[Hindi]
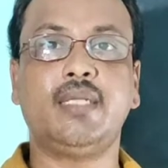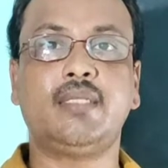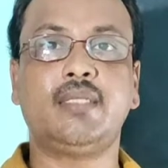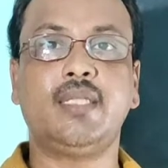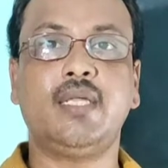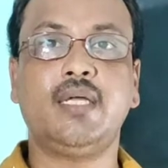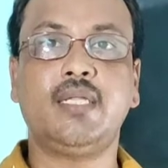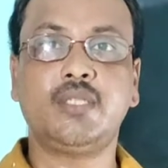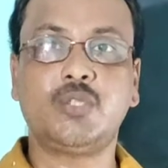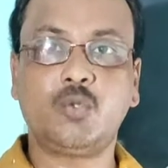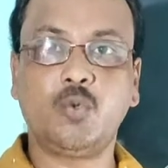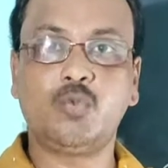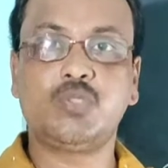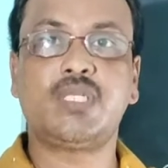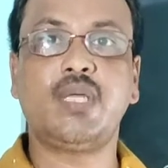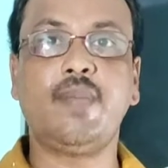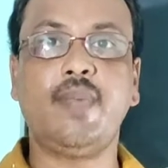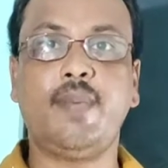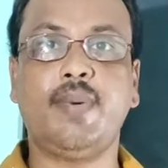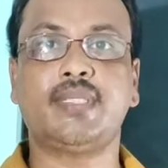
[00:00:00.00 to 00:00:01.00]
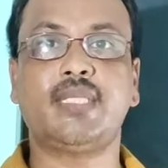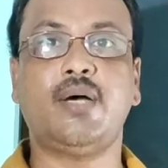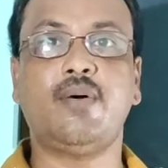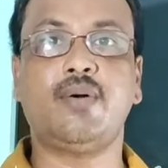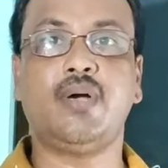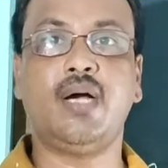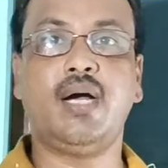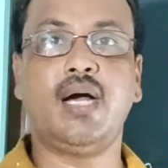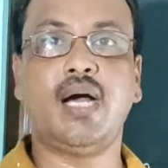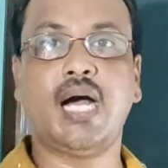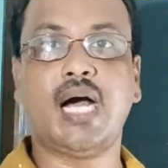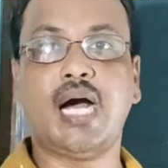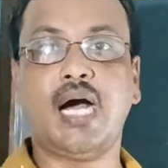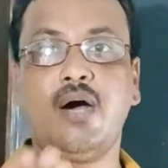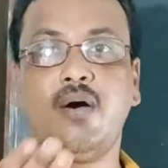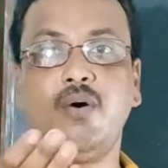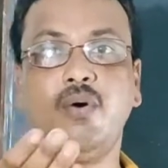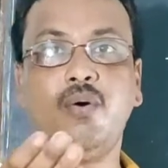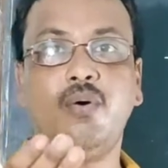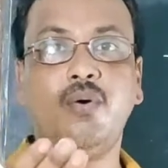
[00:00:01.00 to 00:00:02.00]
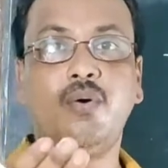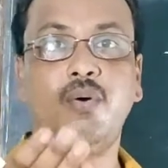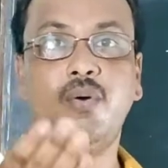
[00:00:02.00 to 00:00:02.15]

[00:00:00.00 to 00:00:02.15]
बाद तो उसे मैं बताऊंगा हाउ